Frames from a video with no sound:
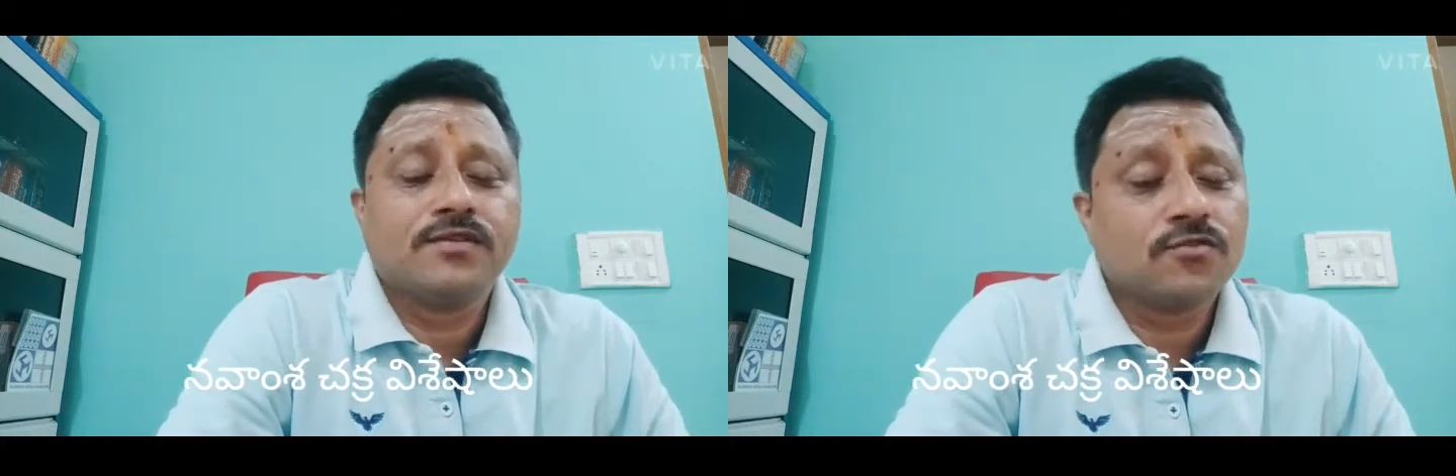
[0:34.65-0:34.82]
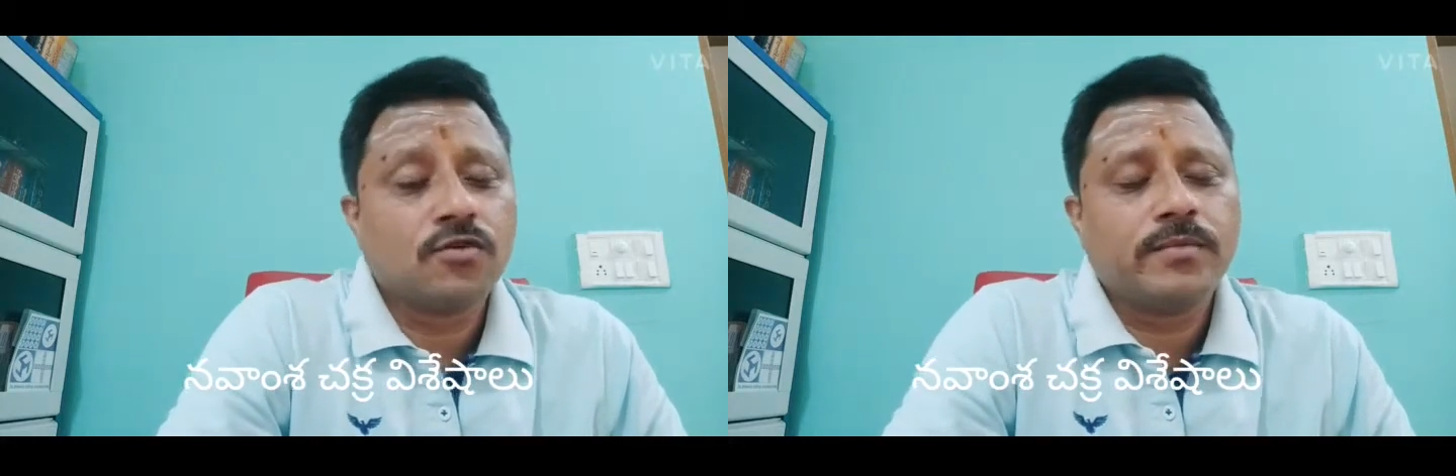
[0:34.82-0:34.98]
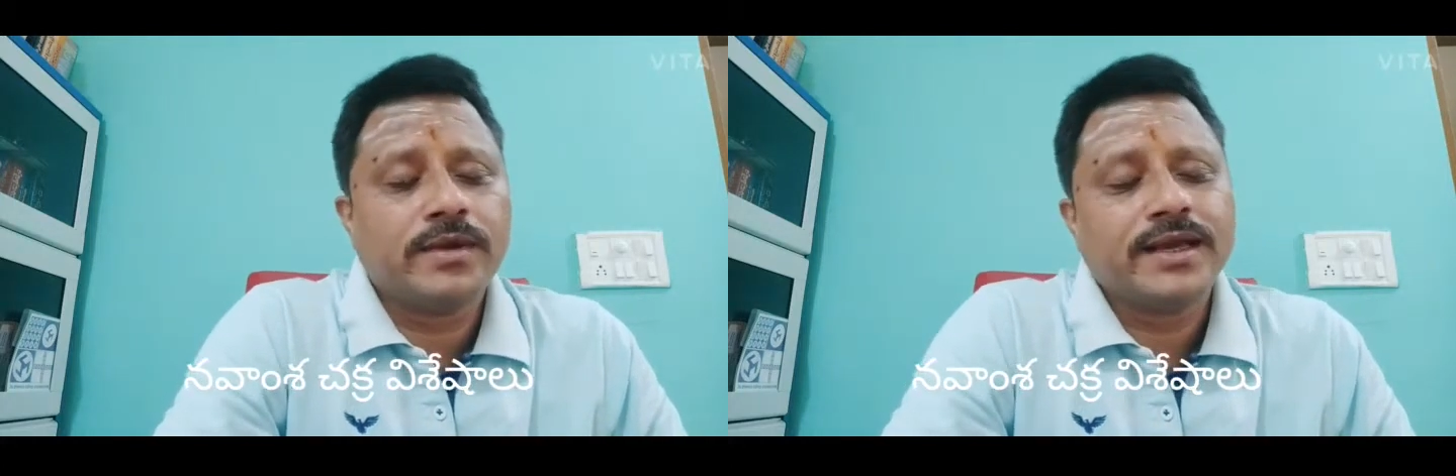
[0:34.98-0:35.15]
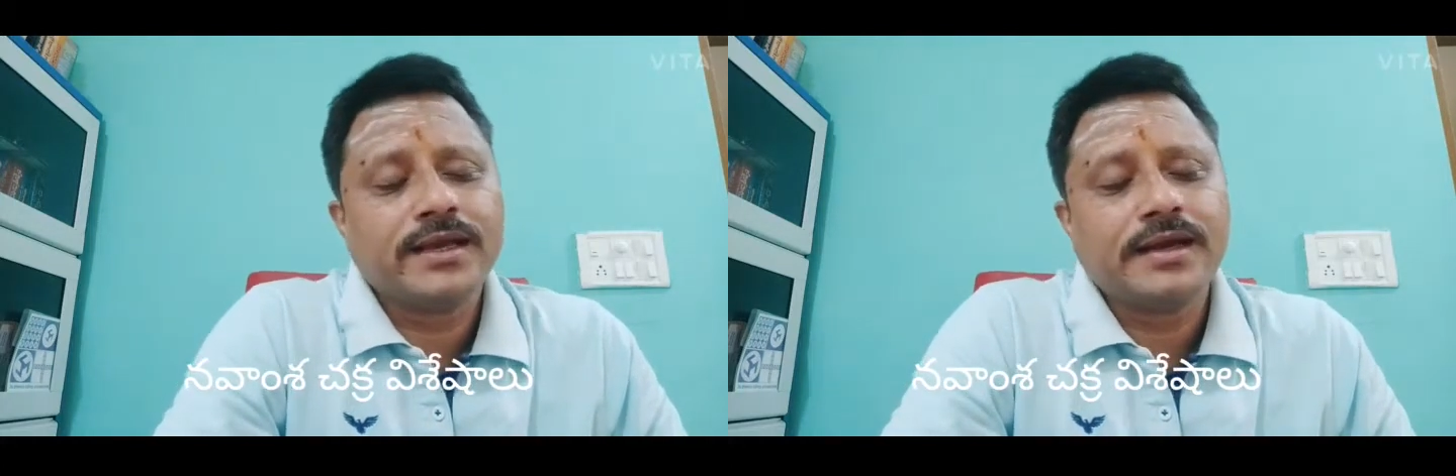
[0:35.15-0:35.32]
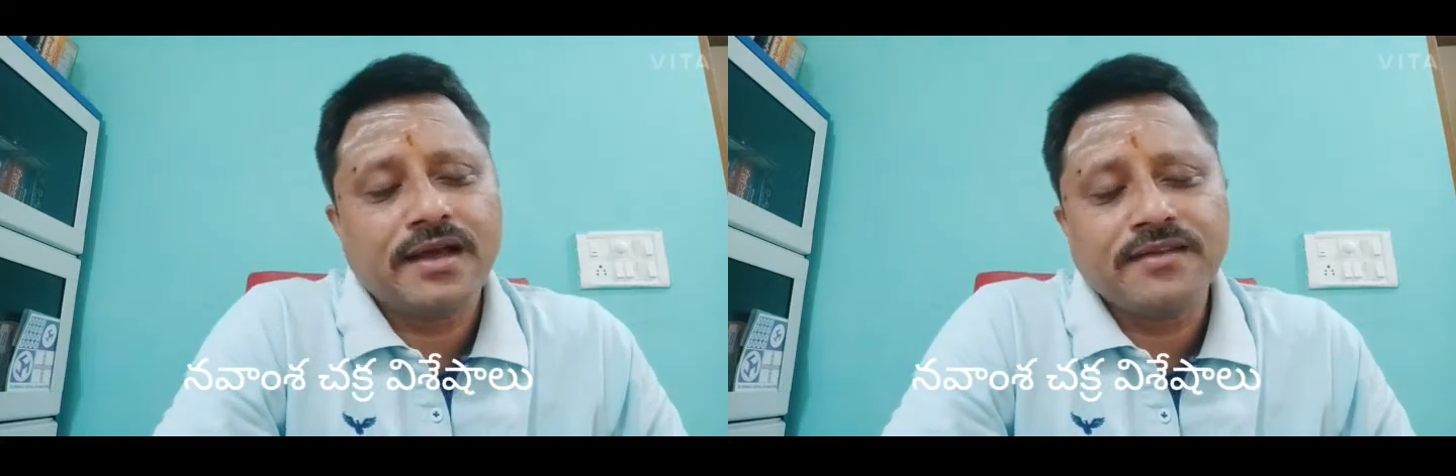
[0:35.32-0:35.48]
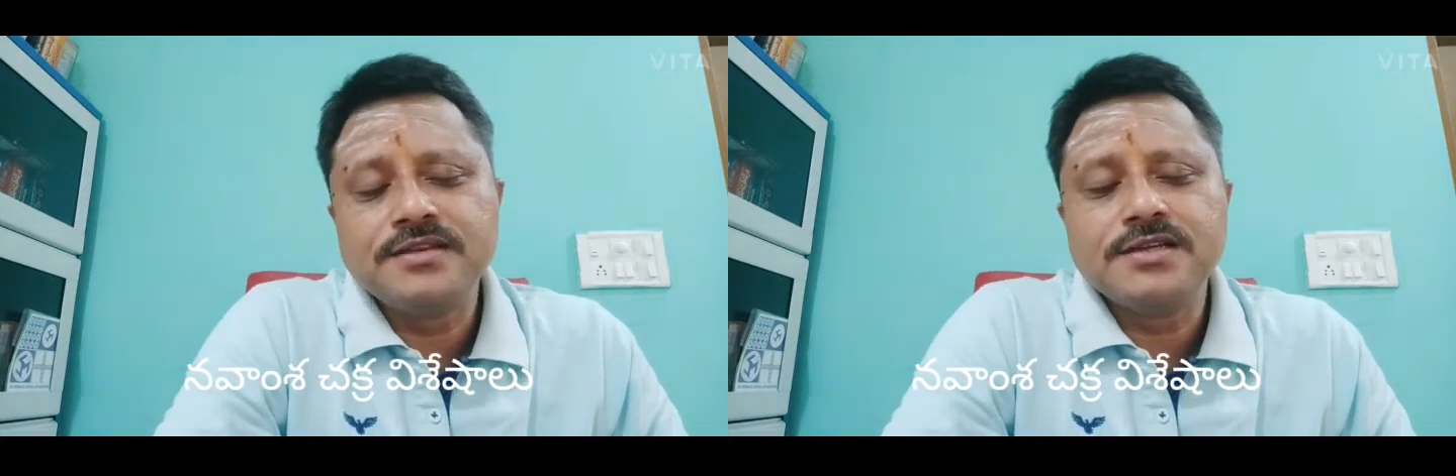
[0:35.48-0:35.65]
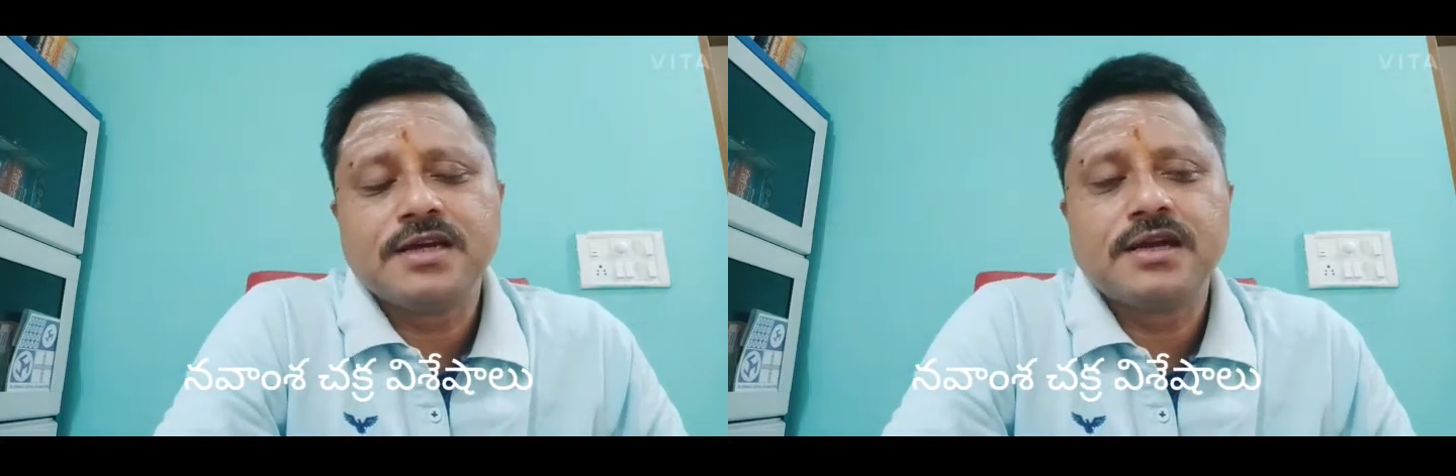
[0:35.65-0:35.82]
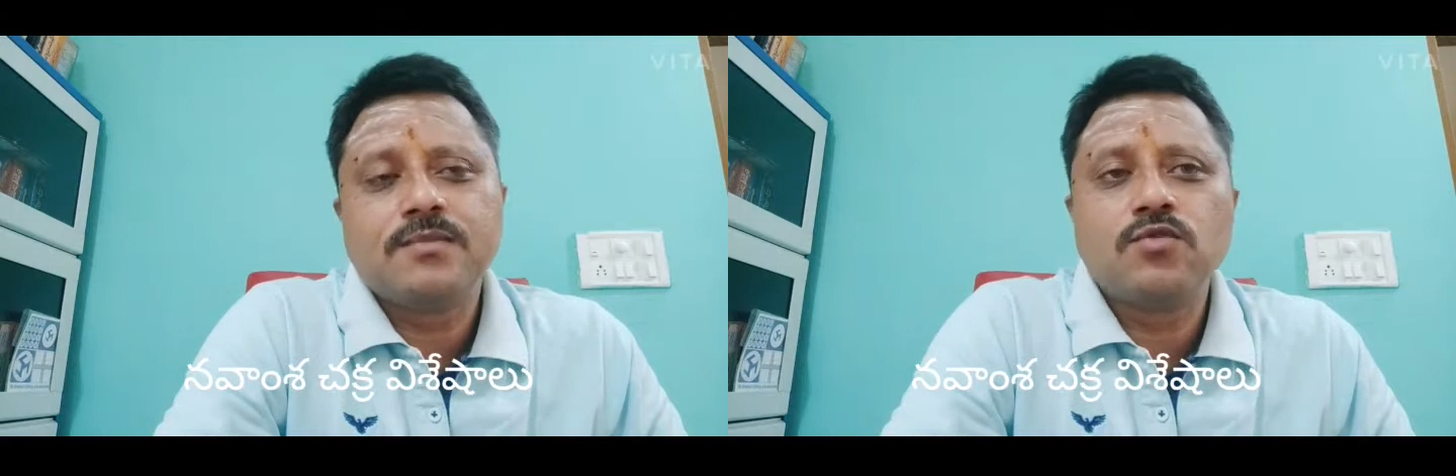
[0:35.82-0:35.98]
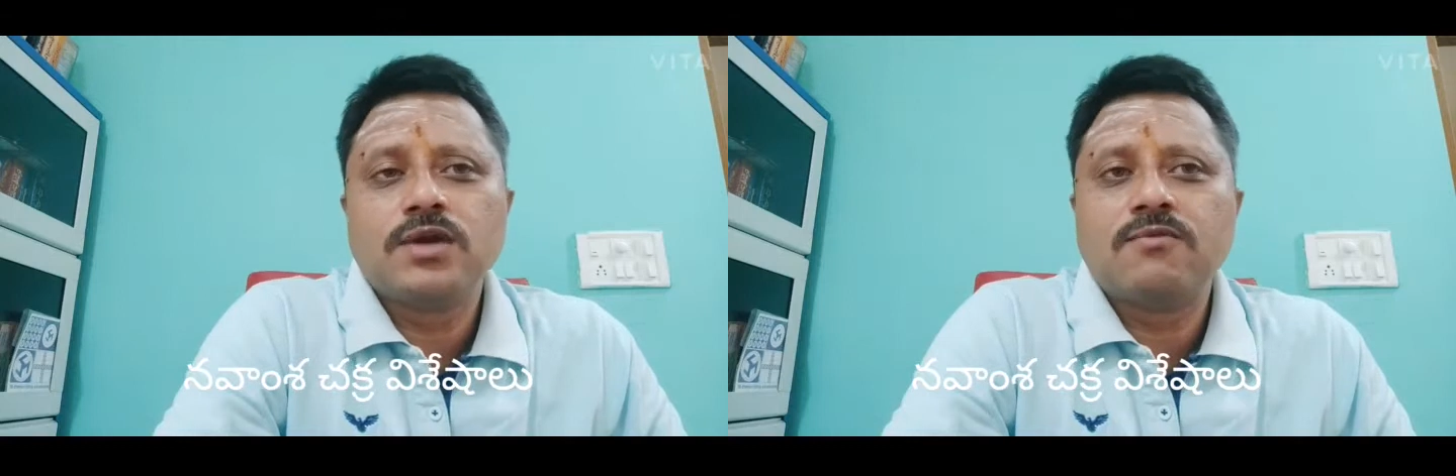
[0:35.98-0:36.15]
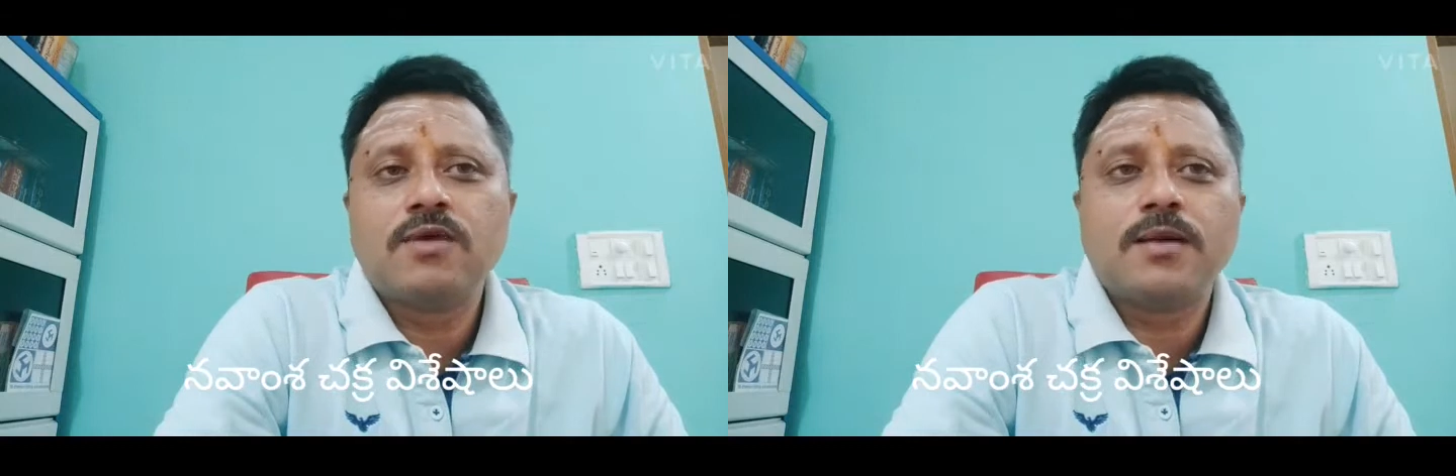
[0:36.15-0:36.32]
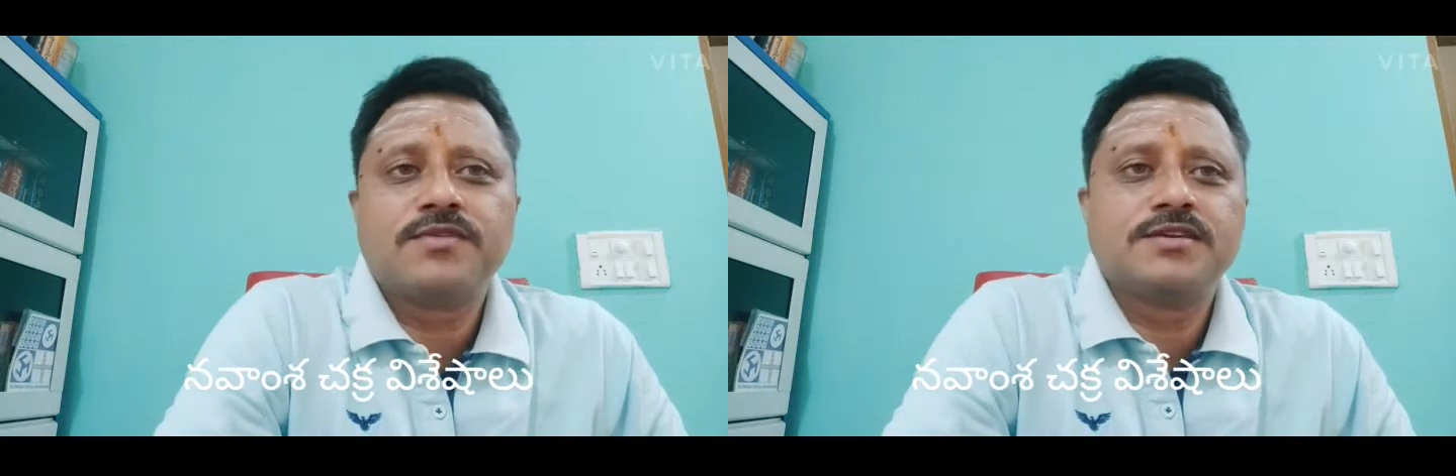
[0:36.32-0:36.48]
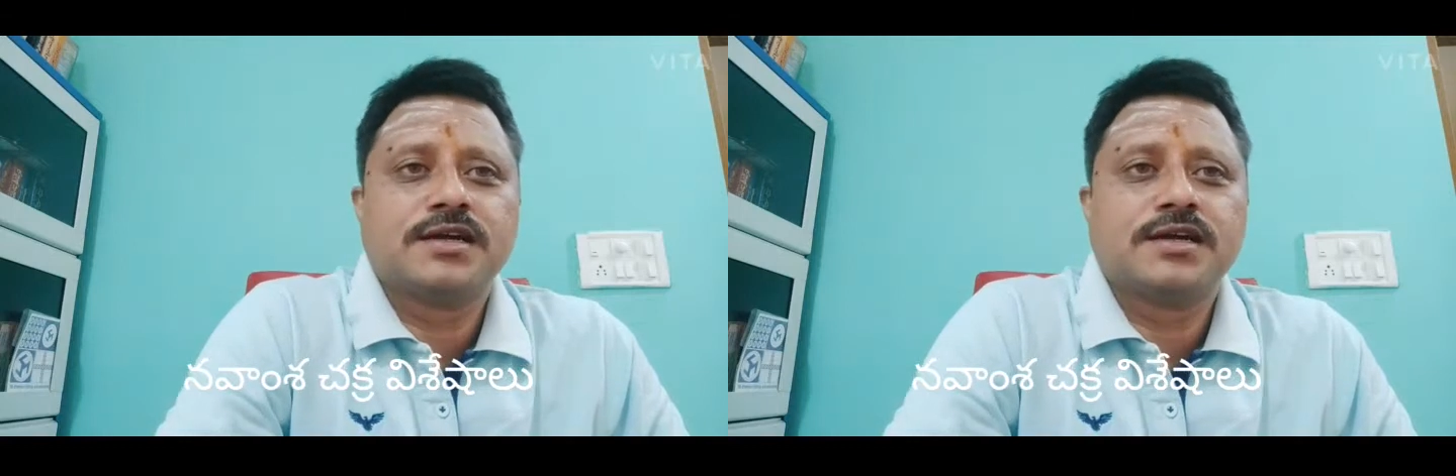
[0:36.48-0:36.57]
సో మనకి రాశి చక్రము నవాంశ